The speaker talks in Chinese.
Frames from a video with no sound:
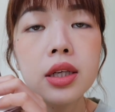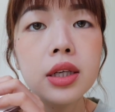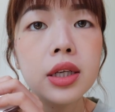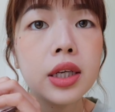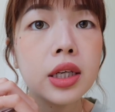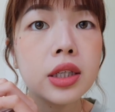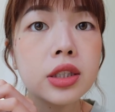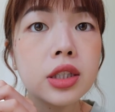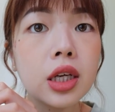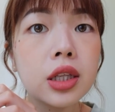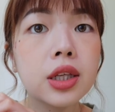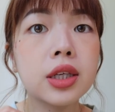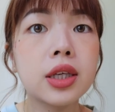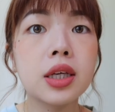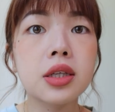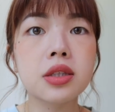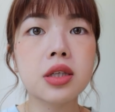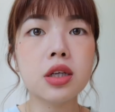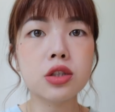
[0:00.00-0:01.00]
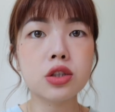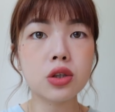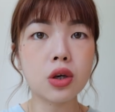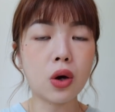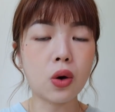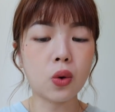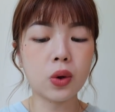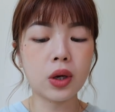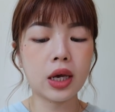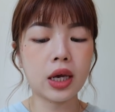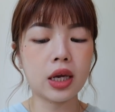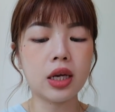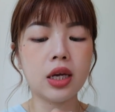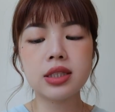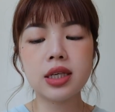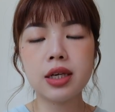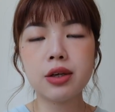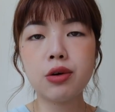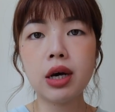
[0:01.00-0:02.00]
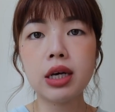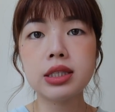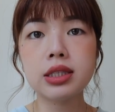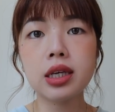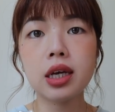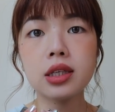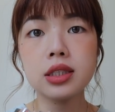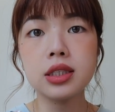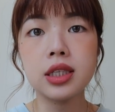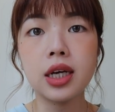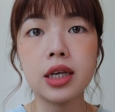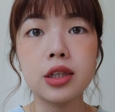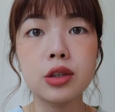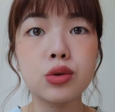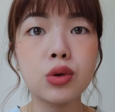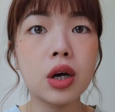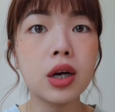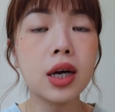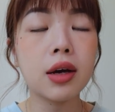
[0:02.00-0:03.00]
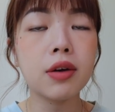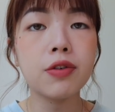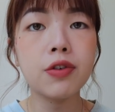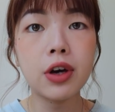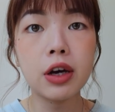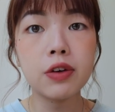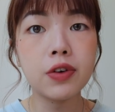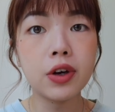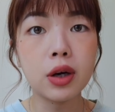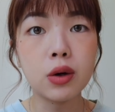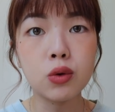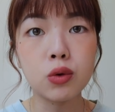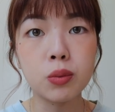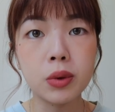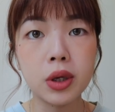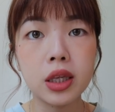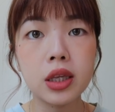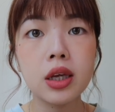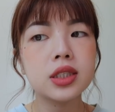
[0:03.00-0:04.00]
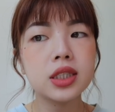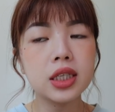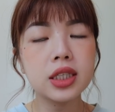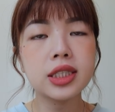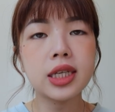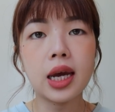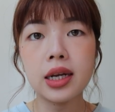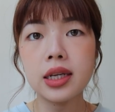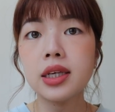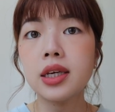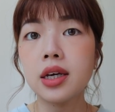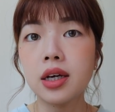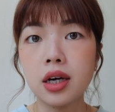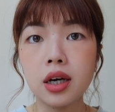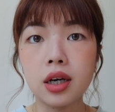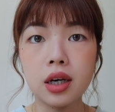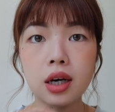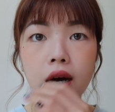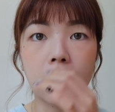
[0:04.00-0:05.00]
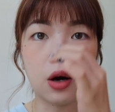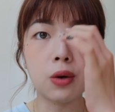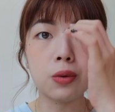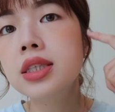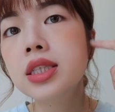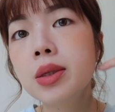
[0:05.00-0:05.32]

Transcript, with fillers: 脸上的颜色是 OK， 这一块上起来的妆感非常非常雾面，遮瑕力也很好，